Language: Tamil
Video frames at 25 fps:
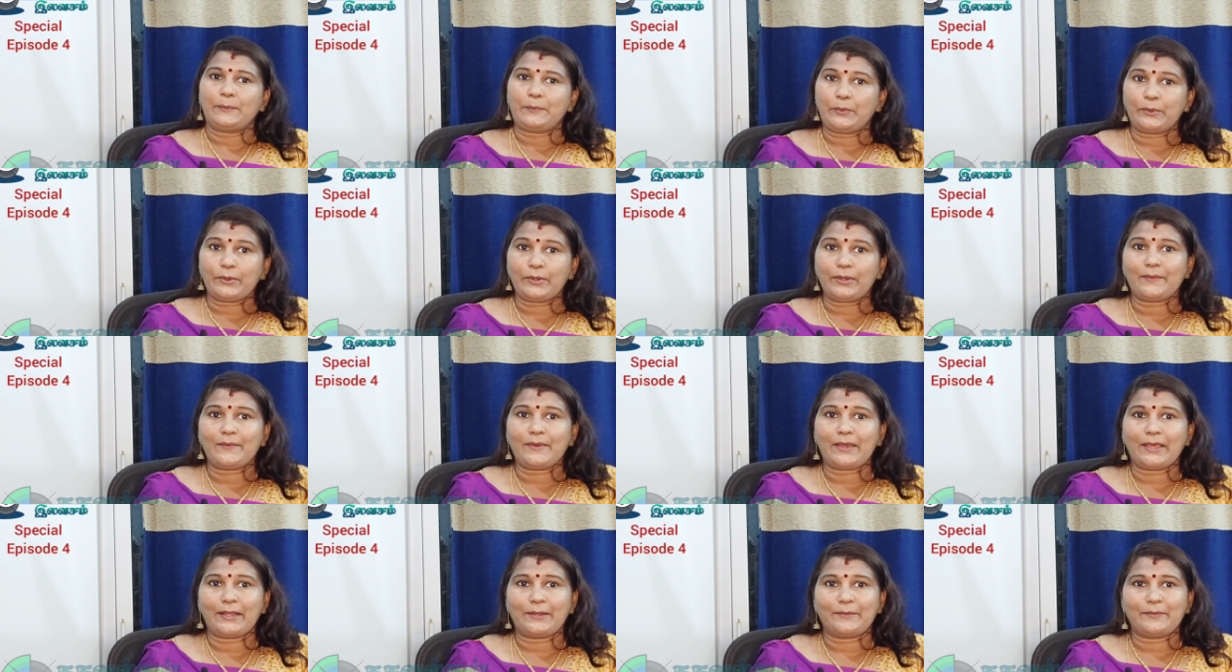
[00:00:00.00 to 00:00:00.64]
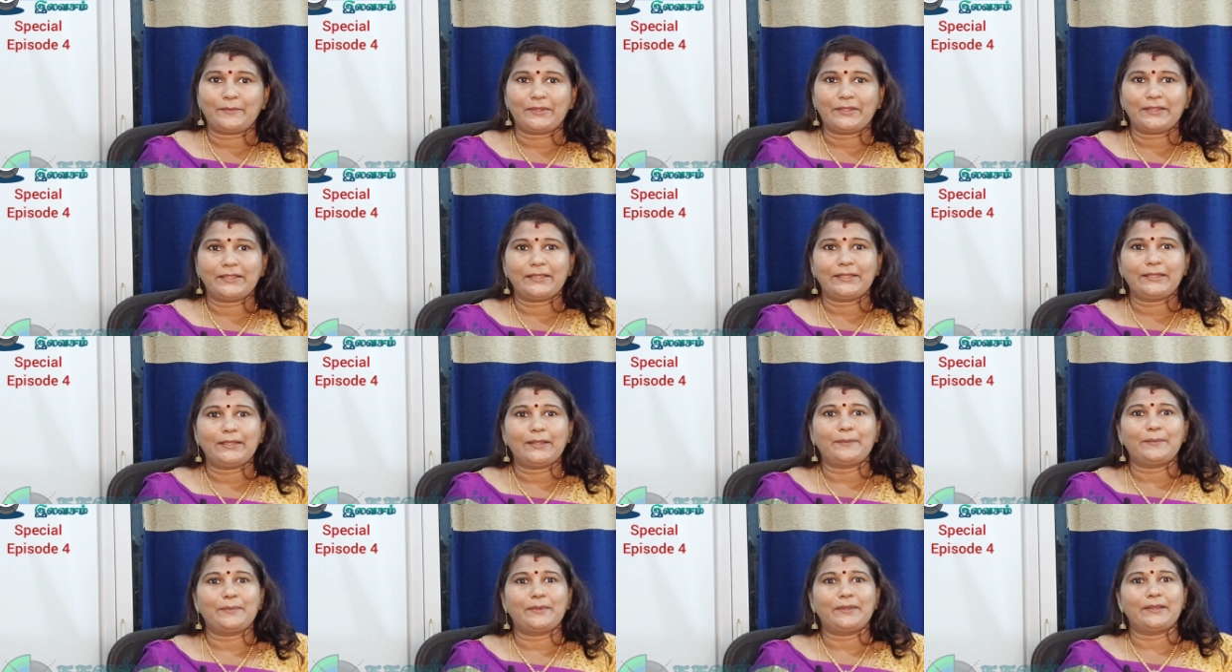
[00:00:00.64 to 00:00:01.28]
போன வாரம் வந்து
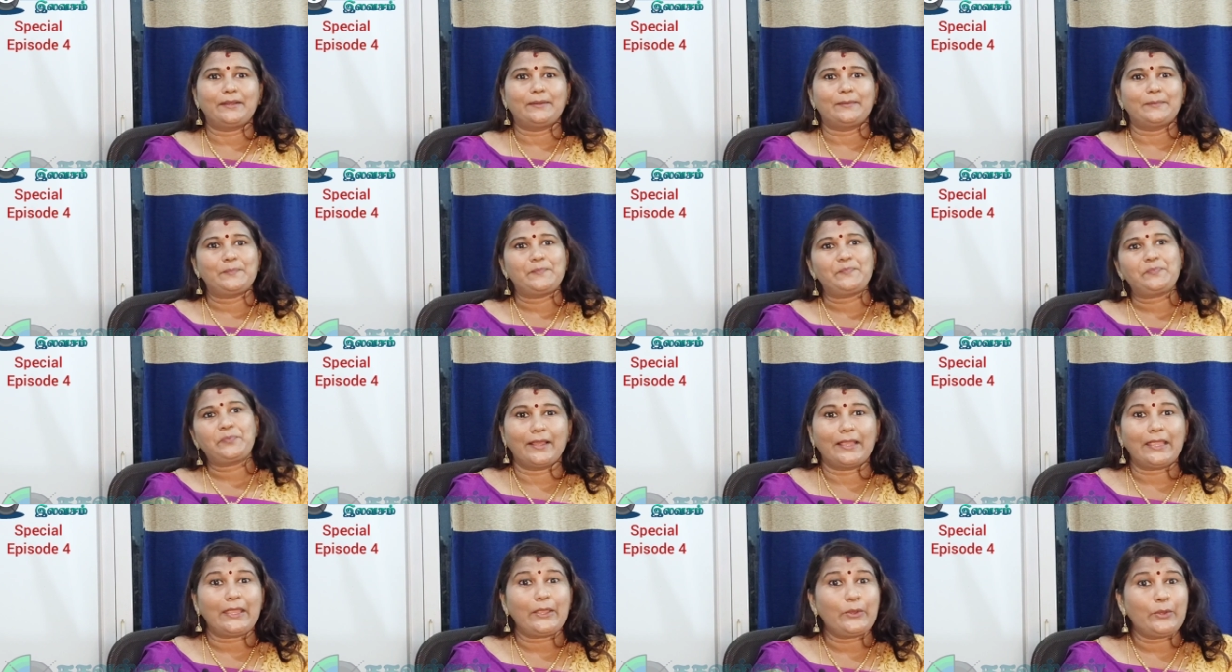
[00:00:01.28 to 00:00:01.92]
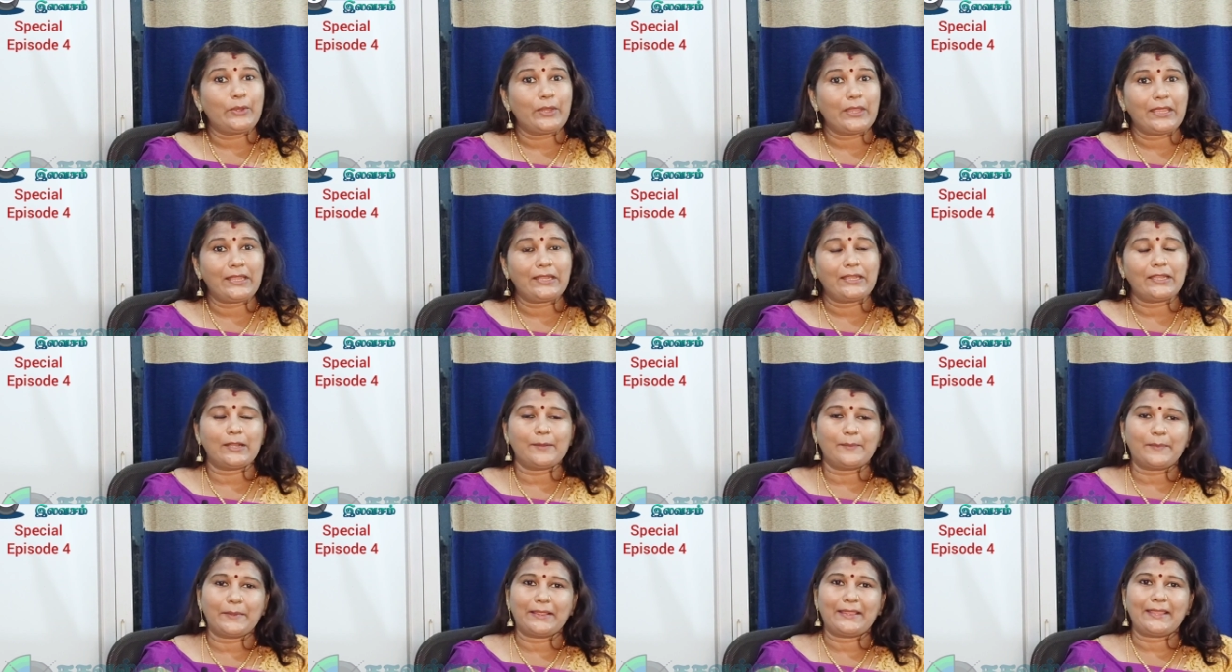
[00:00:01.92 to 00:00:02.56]
நம்ம யூரி கில்லரை
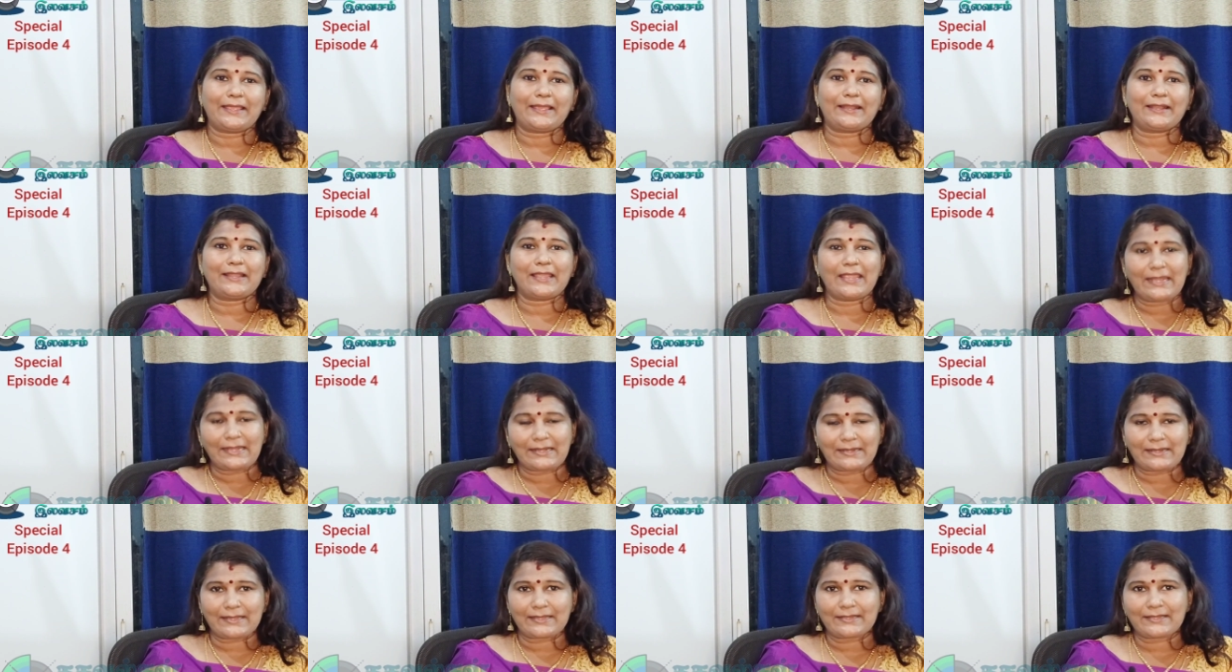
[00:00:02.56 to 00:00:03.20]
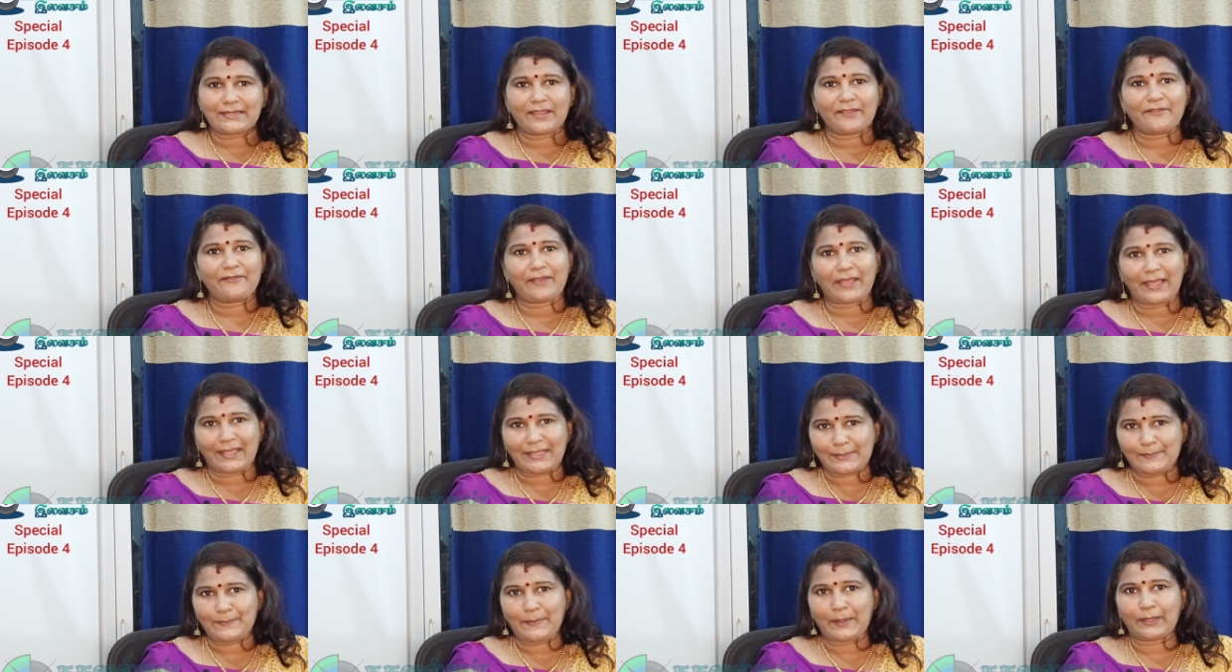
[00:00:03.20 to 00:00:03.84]
பற்றியான இன்ட்ரெஸ்டிங்
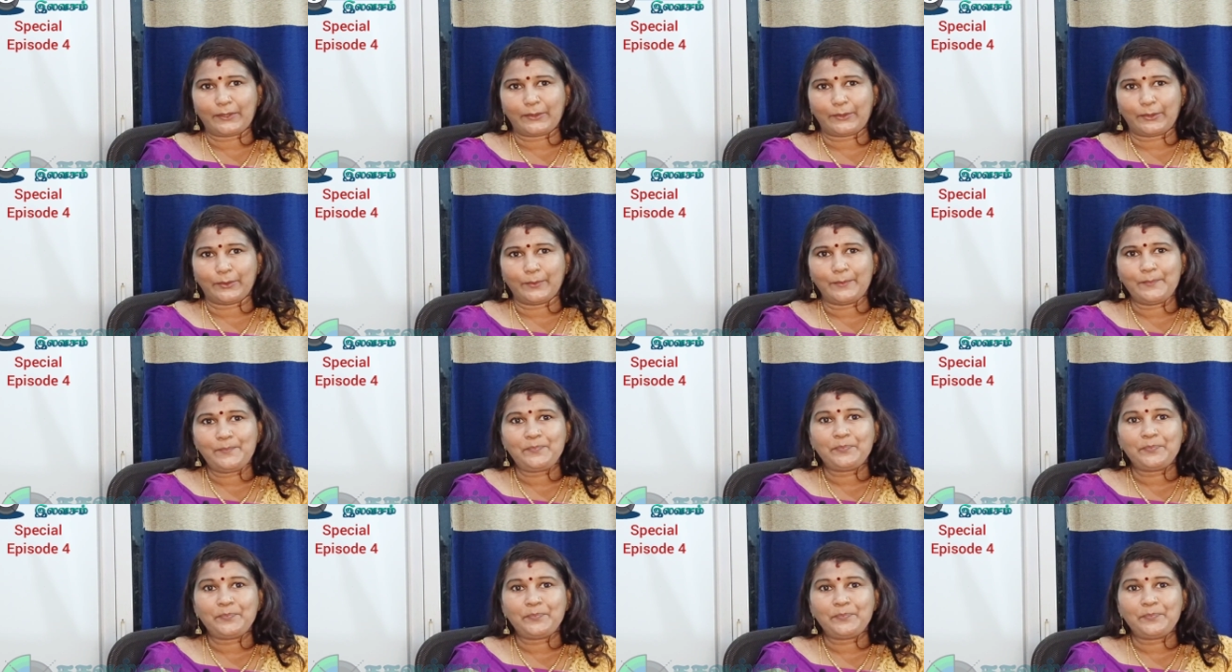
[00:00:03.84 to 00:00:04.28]
ஃபேக்ட்ஸ் பார்த்தோம்